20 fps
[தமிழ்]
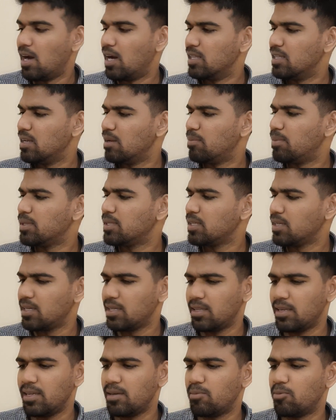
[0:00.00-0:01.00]
அதில்
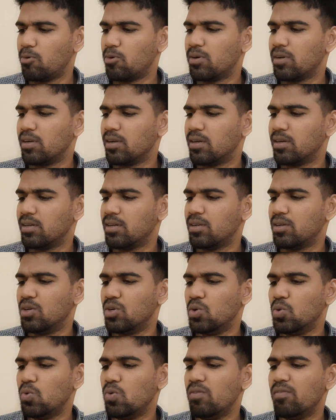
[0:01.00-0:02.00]
பார்த்திங்கன்னா இதுலேயே போட்டிருக்கு
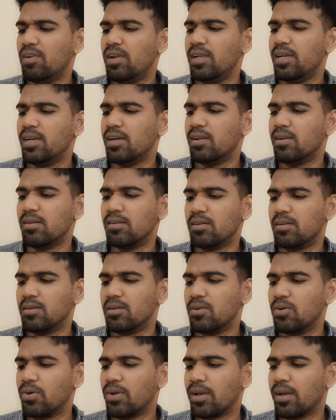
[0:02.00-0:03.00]
நூல் வெளிகள்ன்ட்டு
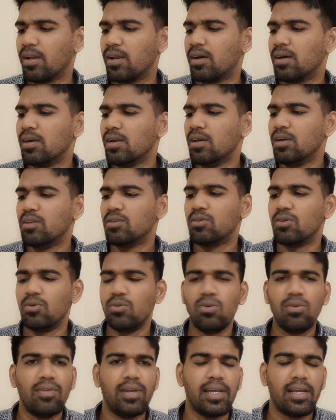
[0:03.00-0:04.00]
ஓகேங்களா ஸோ
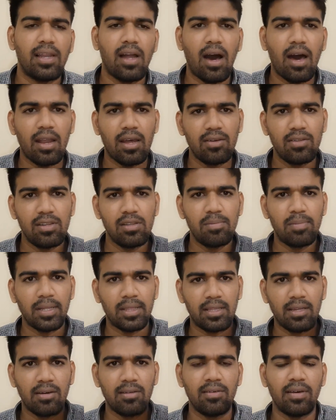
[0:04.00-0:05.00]
நூல்வெளிகள் ஆறாவது
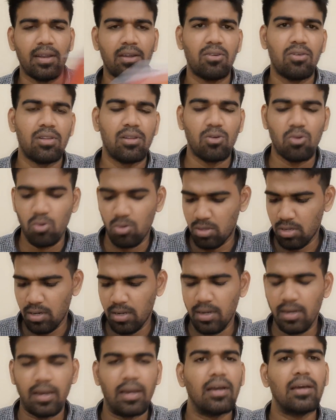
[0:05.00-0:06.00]
பத்தாவது வரைக்கும் இதை
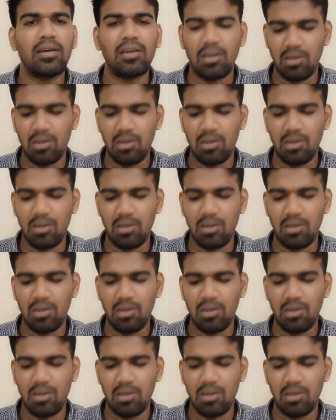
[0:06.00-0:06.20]
கொடுத்துருக்காங்க